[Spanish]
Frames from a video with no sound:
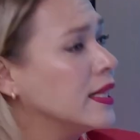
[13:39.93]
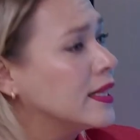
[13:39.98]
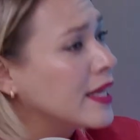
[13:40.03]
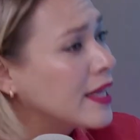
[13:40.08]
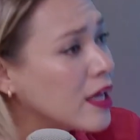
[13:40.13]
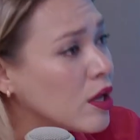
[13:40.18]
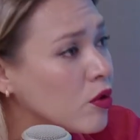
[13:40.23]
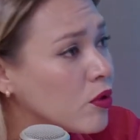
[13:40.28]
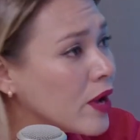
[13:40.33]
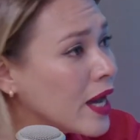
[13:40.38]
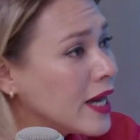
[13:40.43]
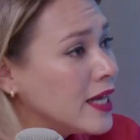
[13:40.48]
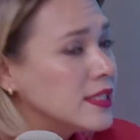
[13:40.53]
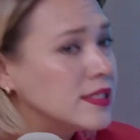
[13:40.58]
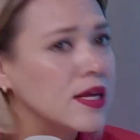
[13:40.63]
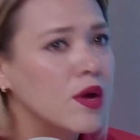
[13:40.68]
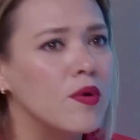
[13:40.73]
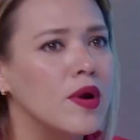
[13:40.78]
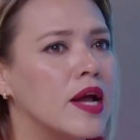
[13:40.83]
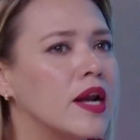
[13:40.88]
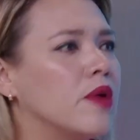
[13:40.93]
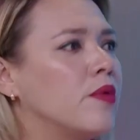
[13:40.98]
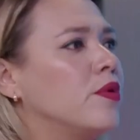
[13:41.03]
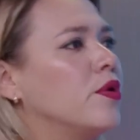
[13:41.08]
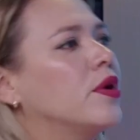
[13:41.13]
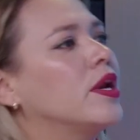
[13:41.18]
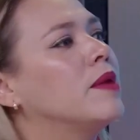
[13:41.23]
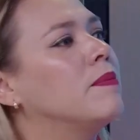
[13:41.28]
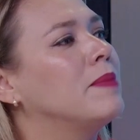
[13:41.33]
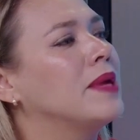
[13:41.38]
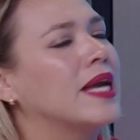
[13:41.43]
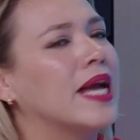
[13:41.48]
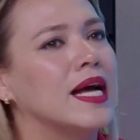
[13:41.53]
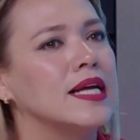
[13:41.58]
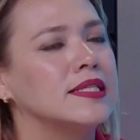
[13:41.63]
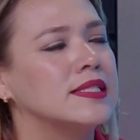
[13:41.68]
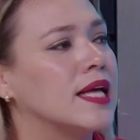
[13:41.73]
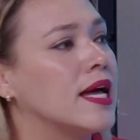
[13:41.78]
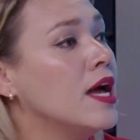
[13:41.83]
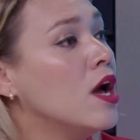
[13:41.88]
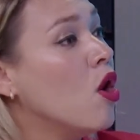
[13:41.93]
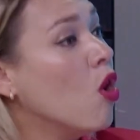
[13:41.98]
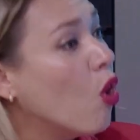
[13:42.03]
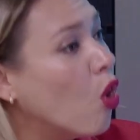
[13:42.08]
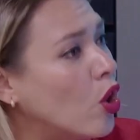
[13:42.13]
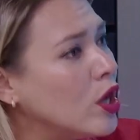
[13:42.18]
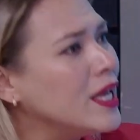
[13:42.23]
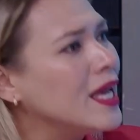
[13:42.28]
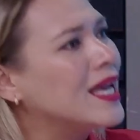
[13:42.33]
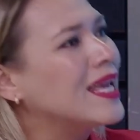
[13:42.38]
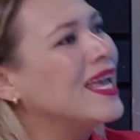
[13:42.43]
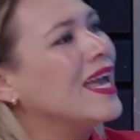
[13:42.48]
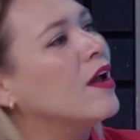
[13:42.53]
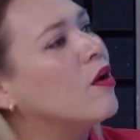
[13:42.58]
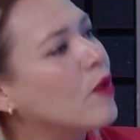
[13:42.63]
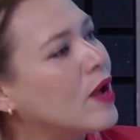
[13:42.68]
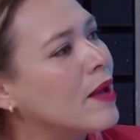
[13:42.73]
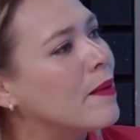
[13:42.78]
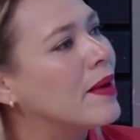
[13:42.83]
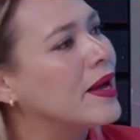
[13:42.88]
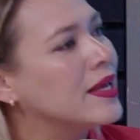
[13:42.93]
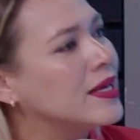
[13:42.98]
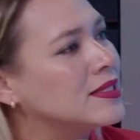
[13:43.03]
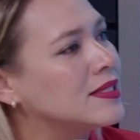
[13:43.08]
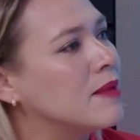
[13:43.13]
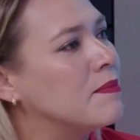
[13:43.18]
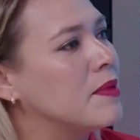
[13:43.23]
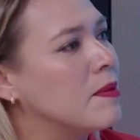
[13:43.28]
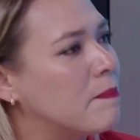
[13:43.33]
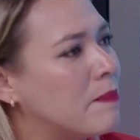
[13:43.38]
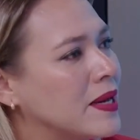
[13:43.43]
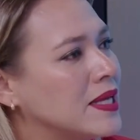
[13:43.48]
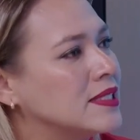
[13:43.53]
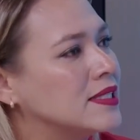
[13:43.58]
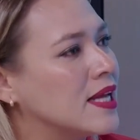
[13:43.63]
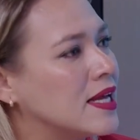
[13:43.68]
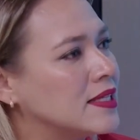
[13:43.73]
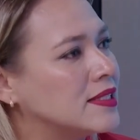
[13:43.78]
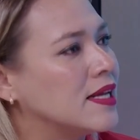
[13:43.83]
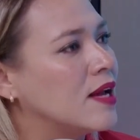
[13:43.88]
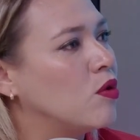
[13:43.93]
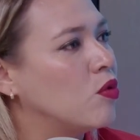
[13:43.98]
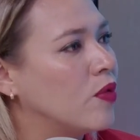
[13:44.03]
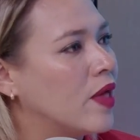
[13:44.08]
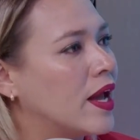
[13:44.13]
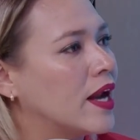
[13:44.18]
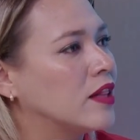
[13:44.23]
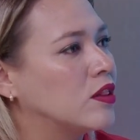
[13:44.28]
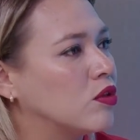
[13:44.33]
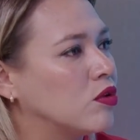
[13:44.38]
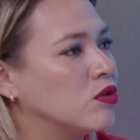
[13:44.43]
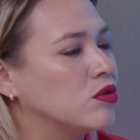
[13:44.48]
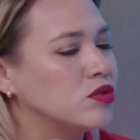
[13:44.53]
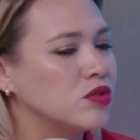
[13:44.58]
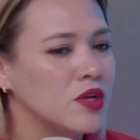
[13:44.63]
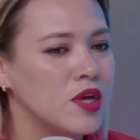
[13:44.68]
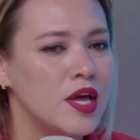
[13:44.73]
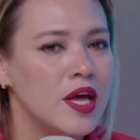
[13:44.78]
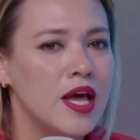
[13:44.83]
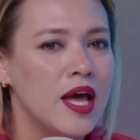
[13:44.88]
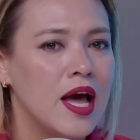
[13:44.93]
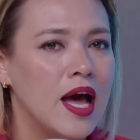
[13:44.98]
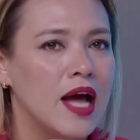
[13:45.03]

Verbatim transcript: Te quiero organizar una reunión en mi casa. Oye, quiero que vayas a mi empresa a saludar a todos,